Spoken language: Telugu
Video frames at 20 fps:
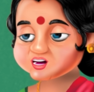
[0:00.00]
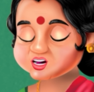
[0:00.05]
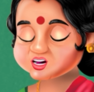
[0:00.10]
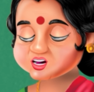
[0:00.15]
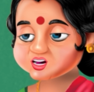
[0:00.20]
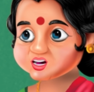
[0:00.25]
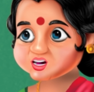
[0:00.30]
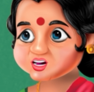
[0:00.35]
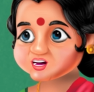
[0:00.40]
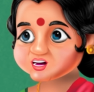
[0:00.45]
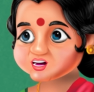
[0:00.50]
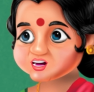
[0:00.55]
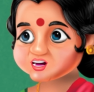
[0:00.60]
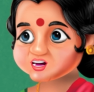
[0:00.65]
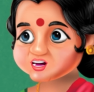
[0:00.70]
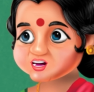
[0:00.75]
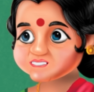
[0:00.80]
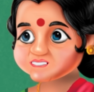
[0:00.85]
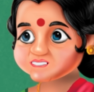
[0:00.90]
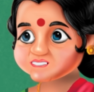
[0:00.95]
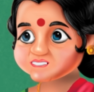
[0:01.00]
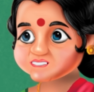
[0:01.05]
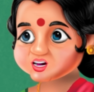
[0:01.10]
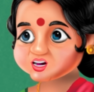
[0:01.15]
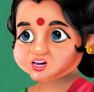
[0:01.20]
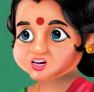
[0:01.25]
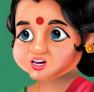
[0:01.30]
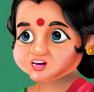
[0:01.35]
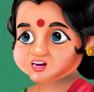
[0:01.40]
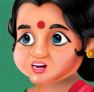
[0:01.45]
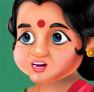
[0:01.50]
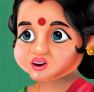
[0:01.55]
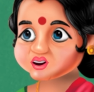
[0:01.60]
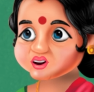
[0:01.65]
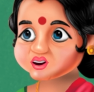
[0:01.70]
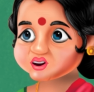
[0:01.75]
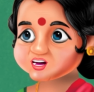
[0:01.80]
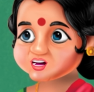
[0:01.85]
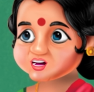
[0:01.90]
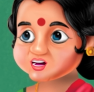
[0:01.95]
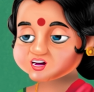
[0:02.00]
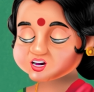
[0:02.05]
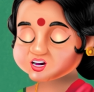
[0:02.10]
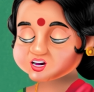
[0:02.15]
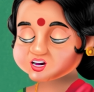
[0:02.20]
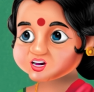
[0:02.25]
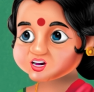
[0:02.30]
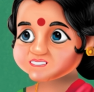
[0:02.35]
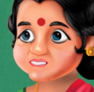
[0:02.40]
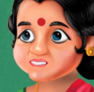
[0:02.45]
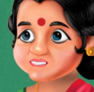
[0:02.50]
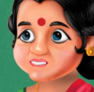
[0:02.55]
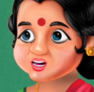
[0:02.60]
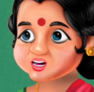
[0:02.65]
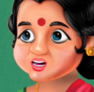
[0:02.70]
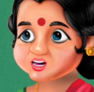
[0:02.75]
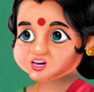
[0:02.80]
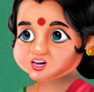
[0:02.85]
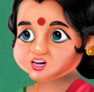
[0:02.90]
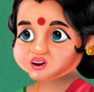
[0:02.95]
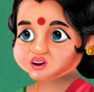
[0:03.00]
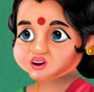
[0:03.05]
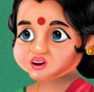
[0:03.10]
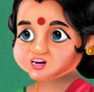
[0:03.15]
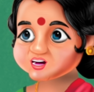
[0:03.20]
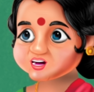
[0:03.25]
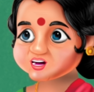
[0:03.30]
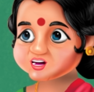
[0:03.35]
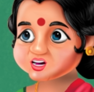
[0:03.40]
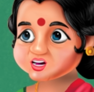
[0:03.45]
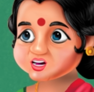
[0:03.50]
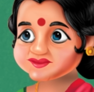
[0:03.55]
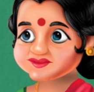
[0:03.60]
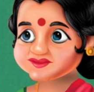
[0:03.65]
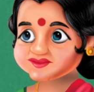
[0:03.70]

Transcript: నీ మాట ఎందుకు కాదనాలి పద వెళ్ళి మన వాళ్ళకి చెప్పొద్దాం